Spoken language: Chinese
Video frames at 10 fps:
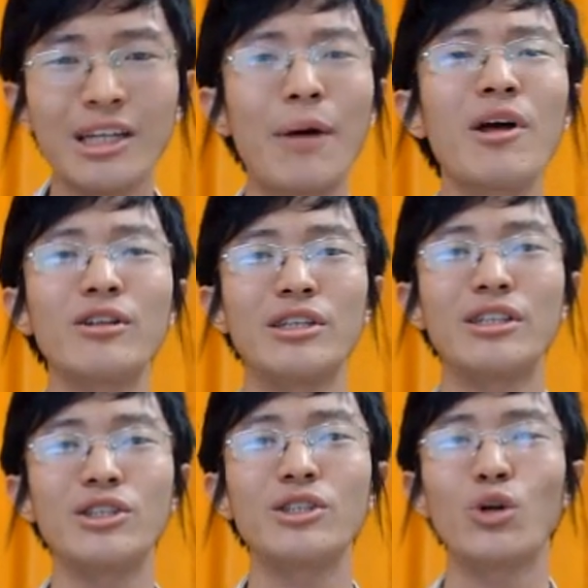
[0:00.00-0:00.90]
他们要提
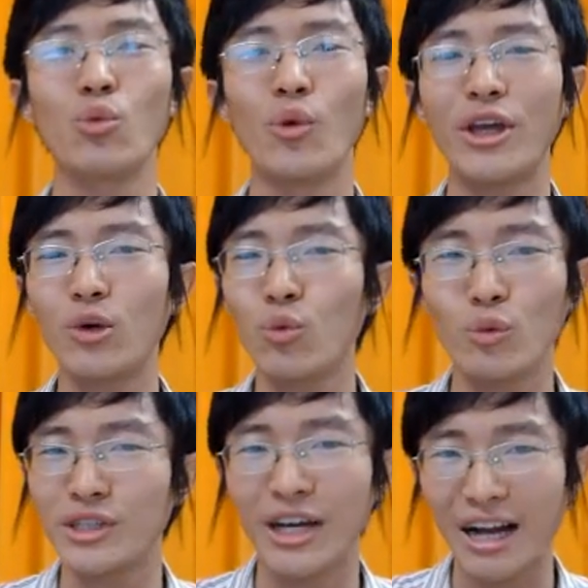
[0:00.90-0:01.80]
的是维护
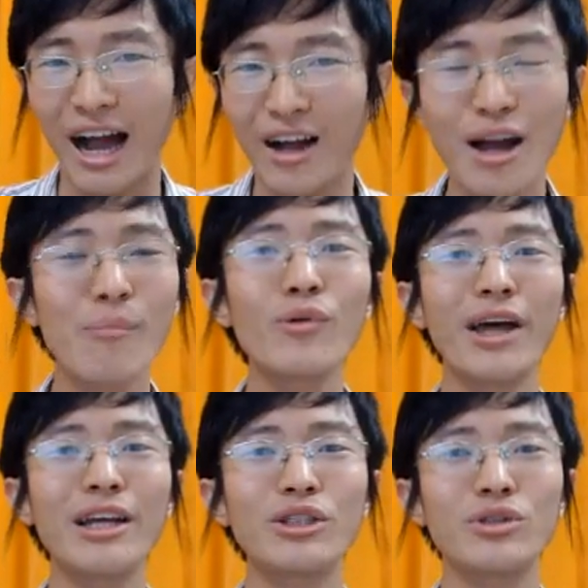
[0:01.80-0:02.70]
健康，不
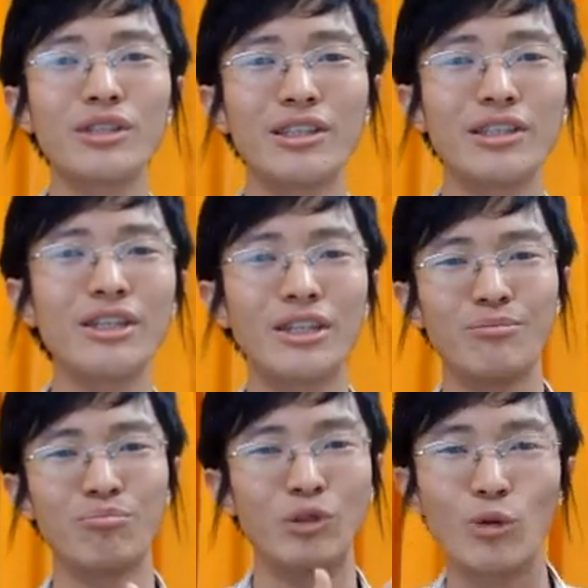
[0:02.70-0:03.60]
然呢就是提
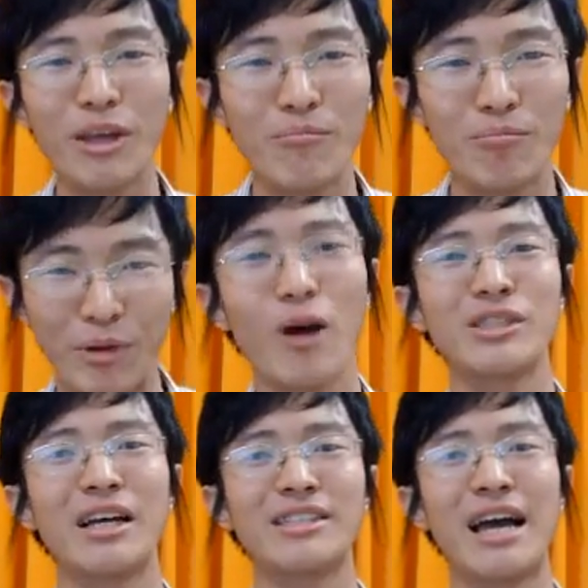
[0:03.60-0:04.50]
油电不要
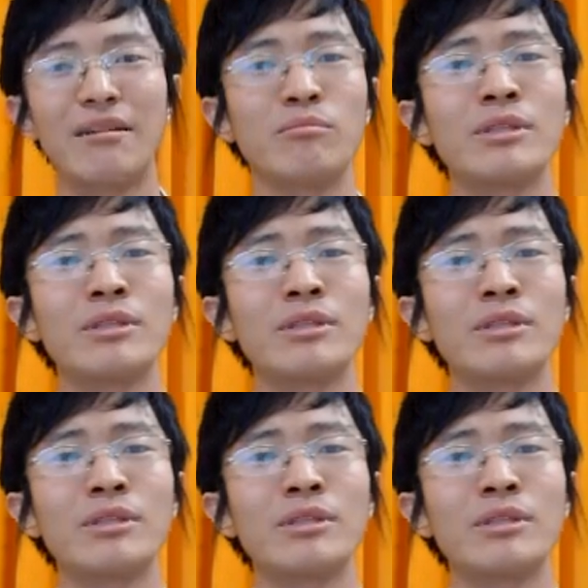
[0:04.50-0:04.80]
涨价。